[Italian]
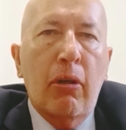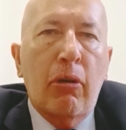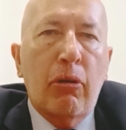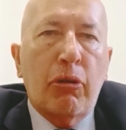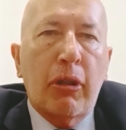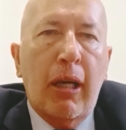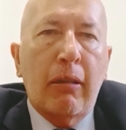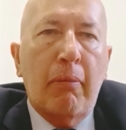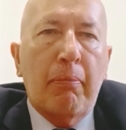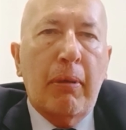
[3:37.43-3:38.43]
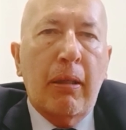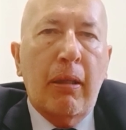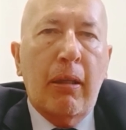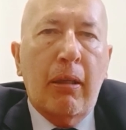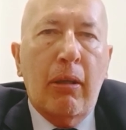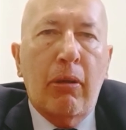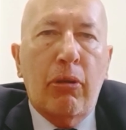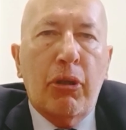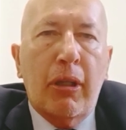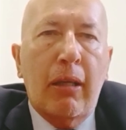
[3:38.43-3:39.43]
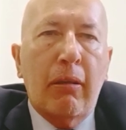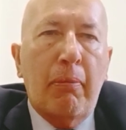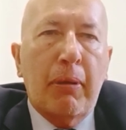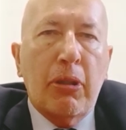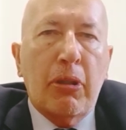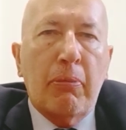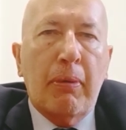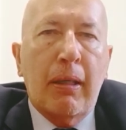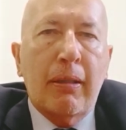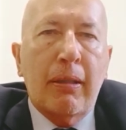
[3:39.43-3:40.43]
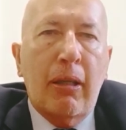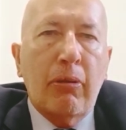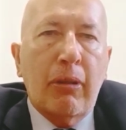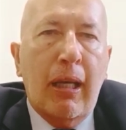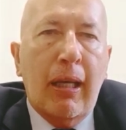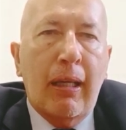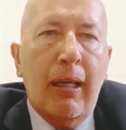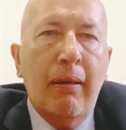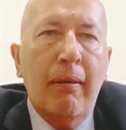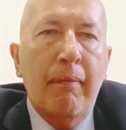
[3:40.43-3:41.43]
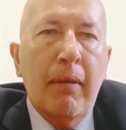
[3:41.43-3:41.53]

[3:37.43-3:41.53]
riusciranno i, eh, riusciranno i partecipanti ad aiutarla,